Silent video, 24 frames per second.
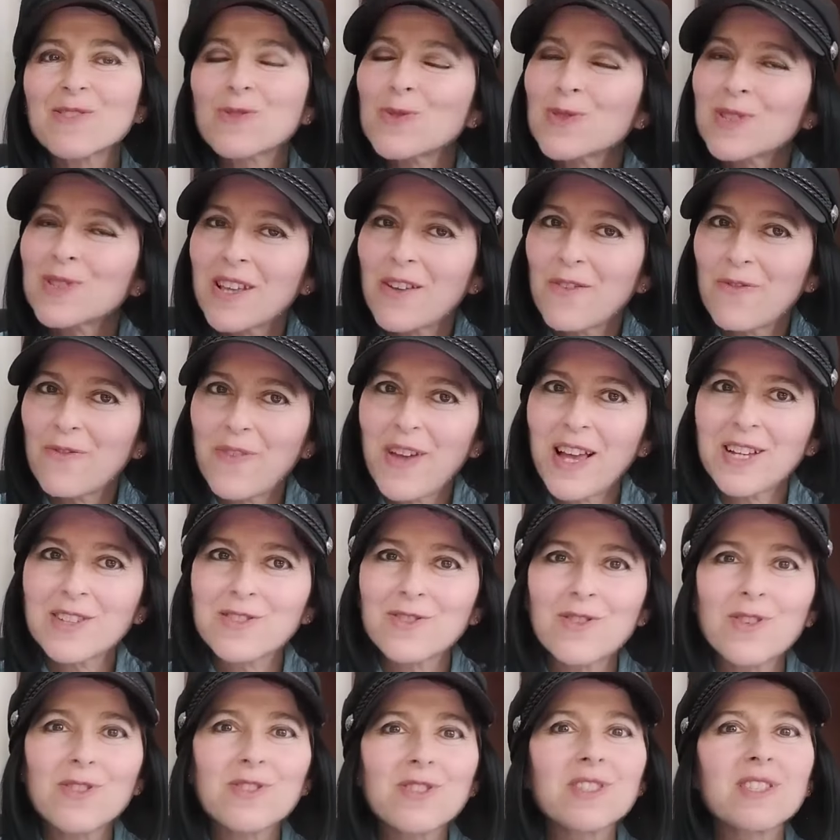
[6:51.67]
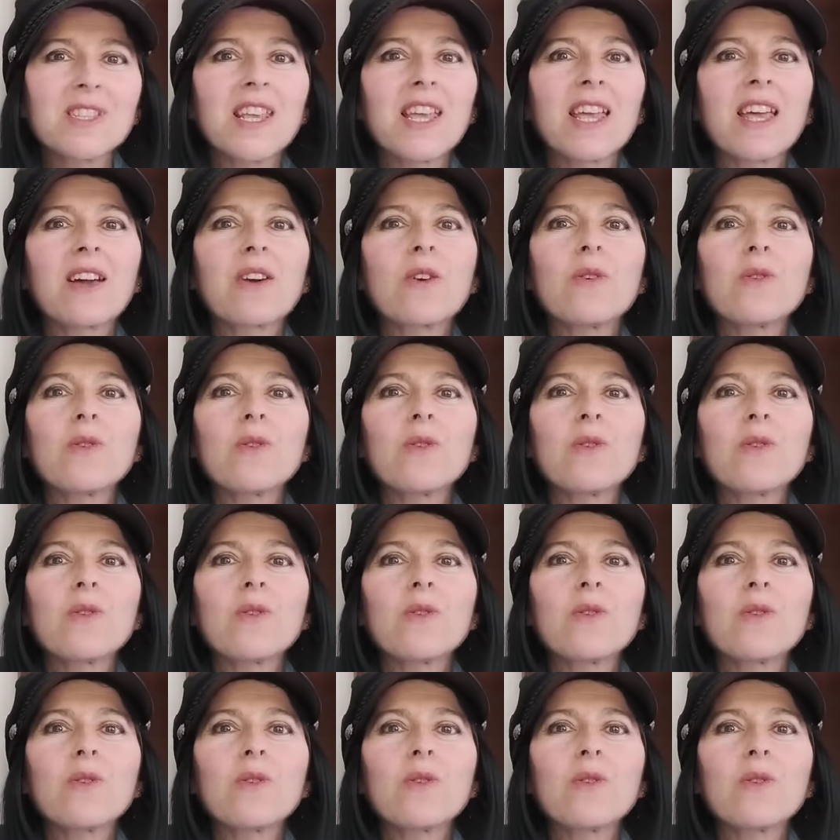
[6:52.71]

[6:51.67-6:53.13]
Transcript: tus defectos ni